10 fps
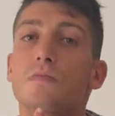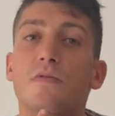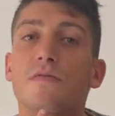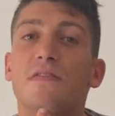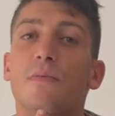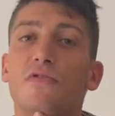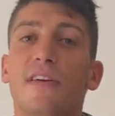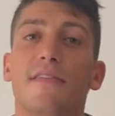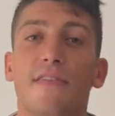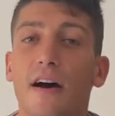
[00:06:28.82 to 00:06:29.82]
vous pouvez vous
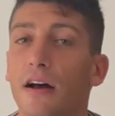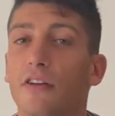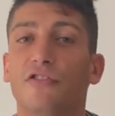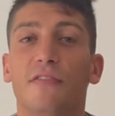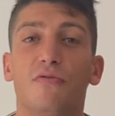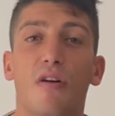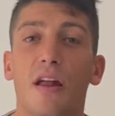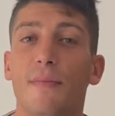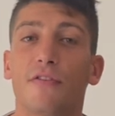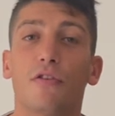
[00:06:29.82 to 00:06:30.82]
amuser à le faire chez vous, à
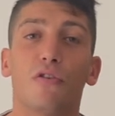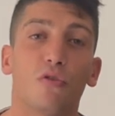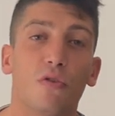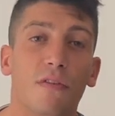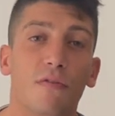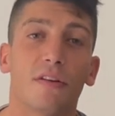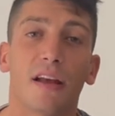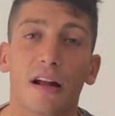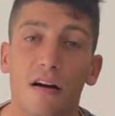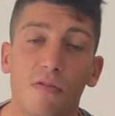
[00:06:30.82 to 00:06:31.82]
la maison, devant
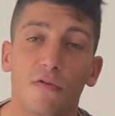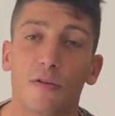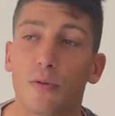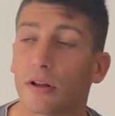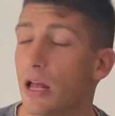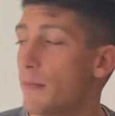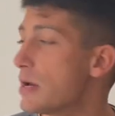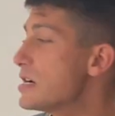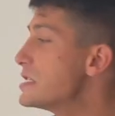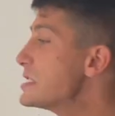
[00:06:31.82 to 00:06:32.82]
votre écran ou votre
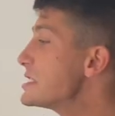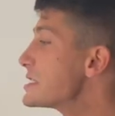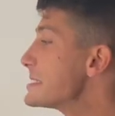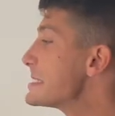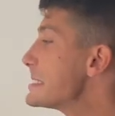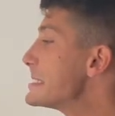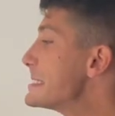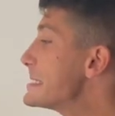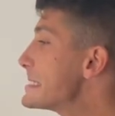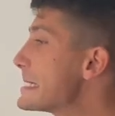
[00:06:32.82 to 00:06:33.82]
portable. Comme ça.
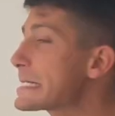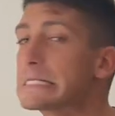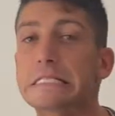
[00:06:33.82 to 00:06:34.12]
Tac,